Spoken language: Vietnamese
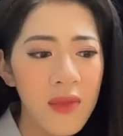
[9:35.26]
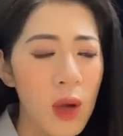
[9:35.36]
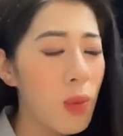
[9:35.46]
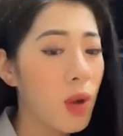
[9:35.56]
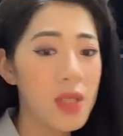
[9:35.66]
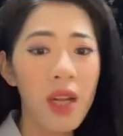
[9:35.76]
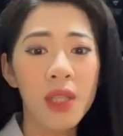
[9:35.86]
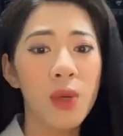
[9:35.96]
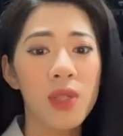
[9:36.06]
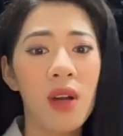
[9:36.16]
Và cũng có rất là
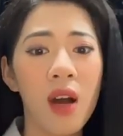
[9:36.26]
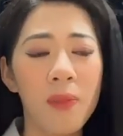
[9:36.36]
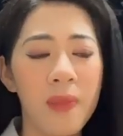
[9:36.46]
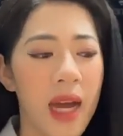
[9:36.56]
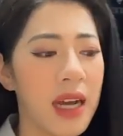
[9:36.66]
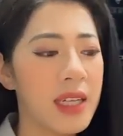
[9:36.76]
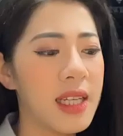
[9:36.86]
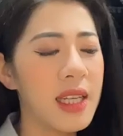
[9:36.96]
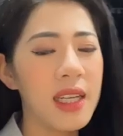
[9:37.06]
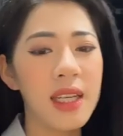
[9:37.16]
nhiều trường hợp mà
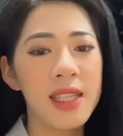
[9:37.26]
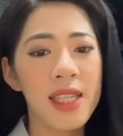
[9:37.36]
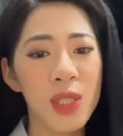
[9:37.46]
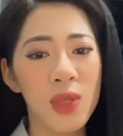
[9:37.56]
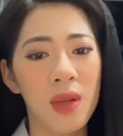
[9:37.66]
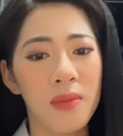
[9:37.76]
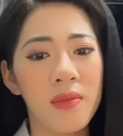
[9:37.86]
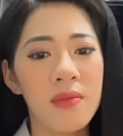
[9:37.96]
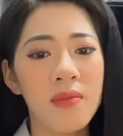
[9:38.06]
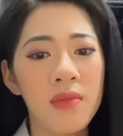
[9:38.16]
khi di chuyển
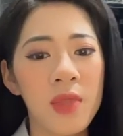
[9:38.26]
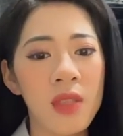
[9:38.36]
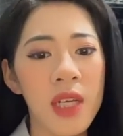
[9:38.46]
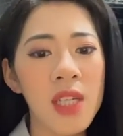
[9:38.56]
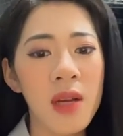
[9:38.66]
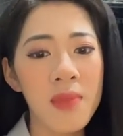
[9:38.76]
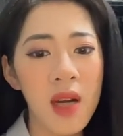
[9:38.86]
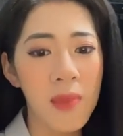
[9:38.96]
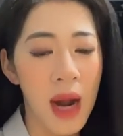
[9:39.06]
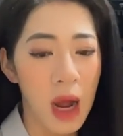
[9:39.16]
dưới trời
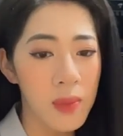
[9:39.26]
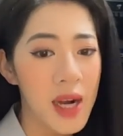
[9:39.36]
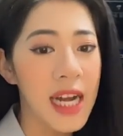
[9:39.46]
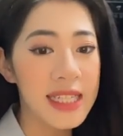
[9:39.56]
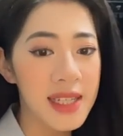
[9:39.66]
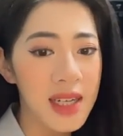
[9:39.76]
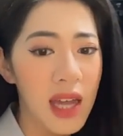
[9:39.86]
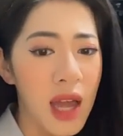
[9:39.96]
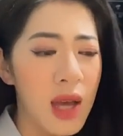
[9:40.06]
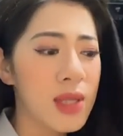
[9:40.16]
mưa mặc áo mưa cánh rơi,
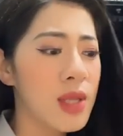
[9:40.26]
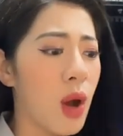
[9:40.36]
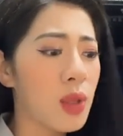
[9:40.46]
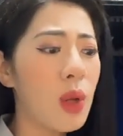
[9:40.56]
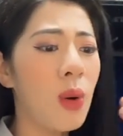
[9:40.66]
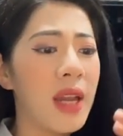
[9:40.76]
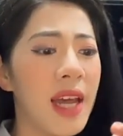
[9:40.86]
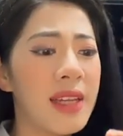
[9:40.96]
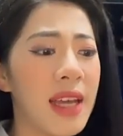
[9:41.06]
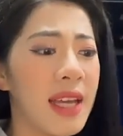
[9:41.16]
gió thổi
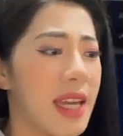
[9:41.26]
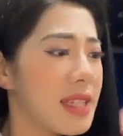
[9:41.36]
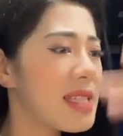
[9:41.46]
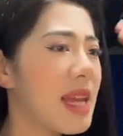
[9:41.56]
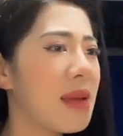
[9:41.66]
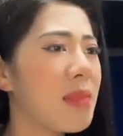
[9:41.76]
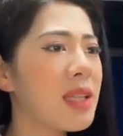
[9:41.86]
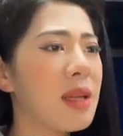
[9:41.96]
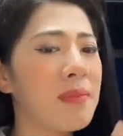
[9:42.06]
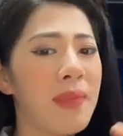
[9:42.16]
lên khiến che
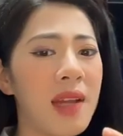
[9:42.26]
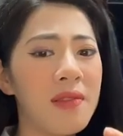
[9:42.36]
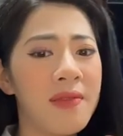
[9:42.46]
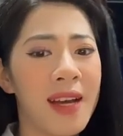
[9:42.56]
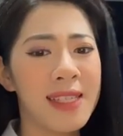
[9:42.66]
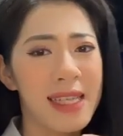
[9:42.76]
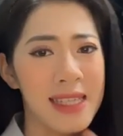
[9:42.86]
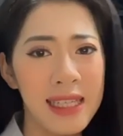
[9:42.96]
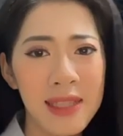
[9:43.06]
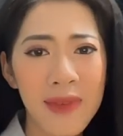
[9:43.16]
mất tầm mắt và xảy
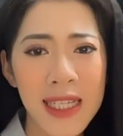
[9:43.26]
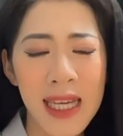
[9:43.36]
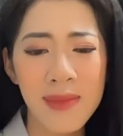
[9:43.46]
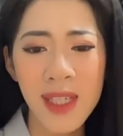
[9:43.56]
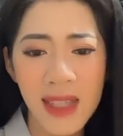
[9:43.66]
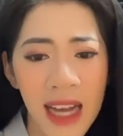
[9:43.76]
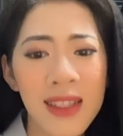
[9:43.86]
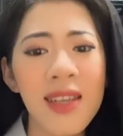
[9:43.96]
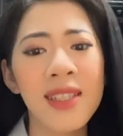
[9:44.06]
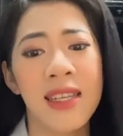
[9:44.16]
ra những va chạm rất
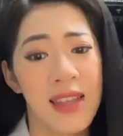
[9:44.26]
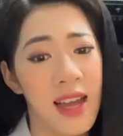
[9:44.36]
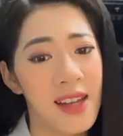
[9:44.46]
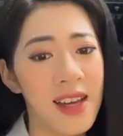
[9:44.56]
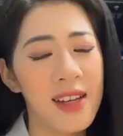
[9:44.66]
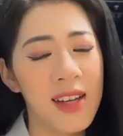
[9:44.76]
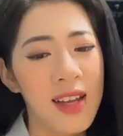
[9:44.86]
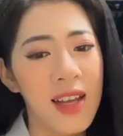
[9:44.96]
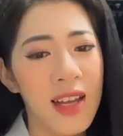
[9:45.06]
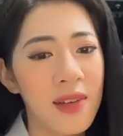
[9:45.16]
đáng tiếc xảy ra đấy ạ.
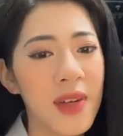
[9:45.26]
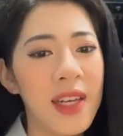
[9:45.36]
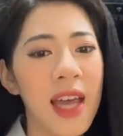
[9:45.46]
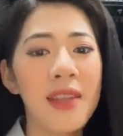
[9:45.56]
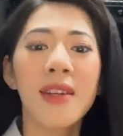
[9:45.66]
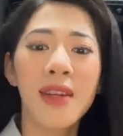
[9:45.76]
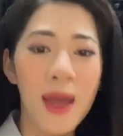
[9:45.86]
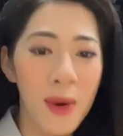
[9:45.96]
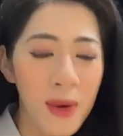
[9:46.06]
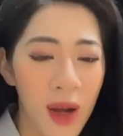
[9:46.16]
Vậy nên
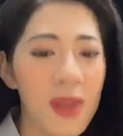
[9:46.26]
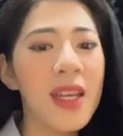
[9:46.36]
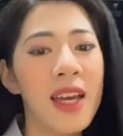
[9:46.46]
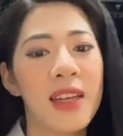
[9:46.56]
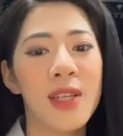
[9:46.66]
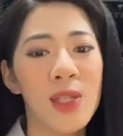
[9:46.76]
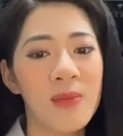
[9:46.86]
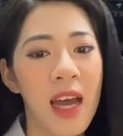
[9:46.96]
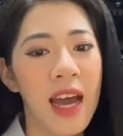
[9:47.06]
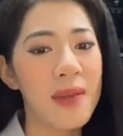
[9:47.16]
nếu có thể,
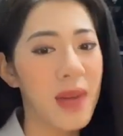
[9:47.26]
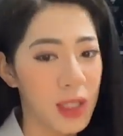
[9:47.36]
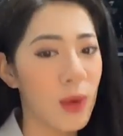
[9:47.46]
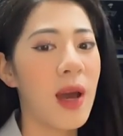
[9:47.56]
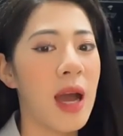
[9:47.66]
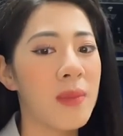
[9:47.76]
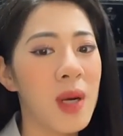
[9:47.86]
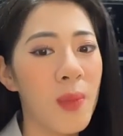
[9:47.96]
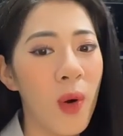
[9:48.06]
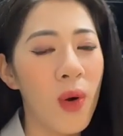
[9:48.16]
chúng ta hãy mặc những loại áo
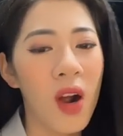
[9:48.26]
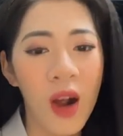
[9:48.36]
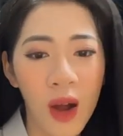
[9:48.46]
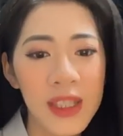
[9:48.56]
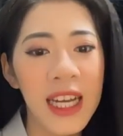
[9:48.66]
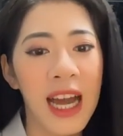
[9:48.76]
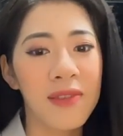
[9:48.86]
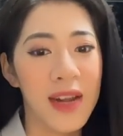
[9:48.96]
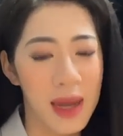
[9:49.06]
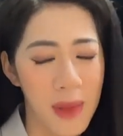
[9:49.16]
mưa bộ gọn
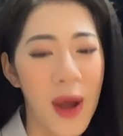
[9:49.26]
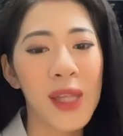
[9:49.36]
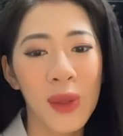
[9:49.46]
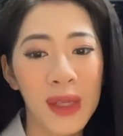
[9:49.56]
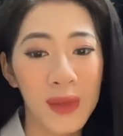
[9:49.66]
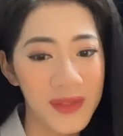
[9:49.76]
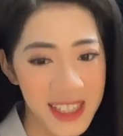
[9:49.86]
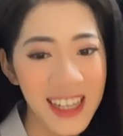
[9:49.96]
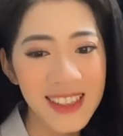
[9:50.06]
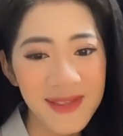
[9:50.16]
gàng và đảm bảo an toàn quý
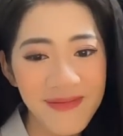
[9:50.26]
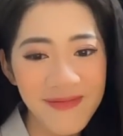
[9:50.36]
vị nhé.